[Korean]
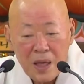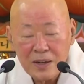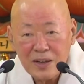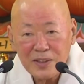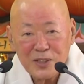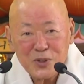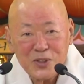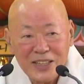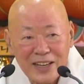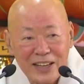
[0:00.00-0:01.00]
그런데
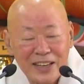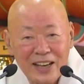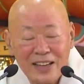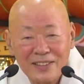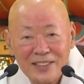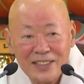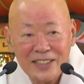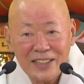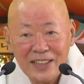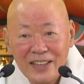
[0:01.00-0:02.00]
출세간에 간
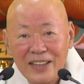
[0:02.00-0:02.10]
것이